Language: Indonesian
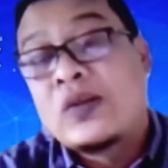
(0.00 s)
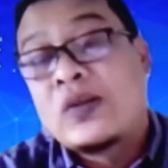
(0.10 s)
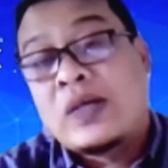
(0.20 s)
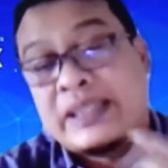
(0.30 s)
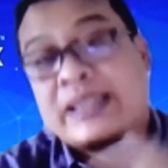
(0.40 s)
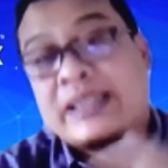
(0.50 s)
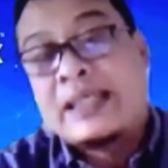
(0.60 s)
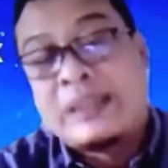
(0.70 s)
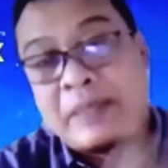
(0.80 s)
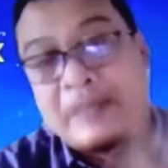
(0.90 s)
yang
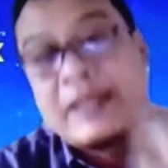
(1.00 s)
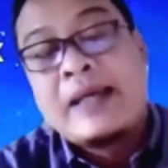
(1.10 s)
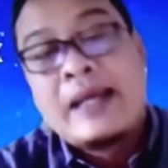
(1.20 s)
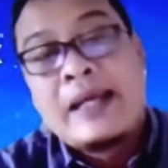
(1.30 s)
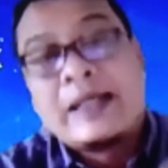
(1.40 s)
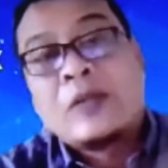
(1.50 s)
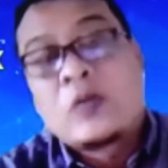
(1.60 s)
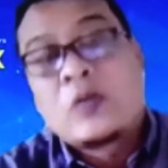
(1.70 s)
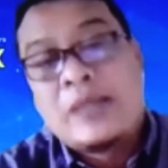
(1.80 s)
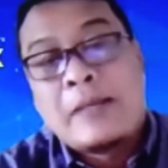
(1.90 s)
mudah-mudahan dalam
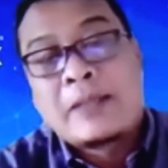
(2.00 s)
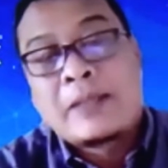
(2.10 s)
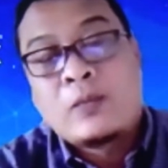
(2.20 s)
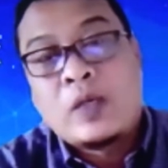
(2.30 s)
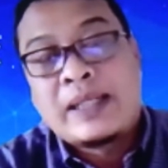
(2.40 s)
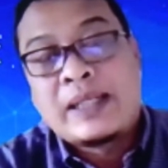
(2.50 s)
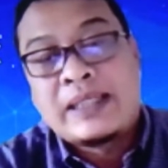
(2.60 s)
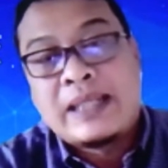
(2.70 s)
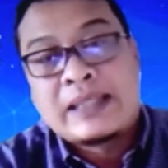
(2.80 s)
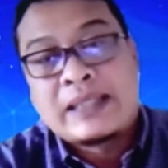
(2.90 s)
waktu yang tidak
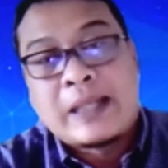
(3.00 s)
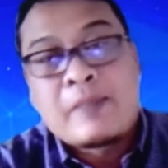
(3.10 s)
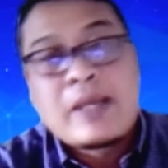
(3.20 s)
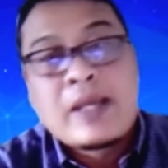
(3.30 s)
terlalu lama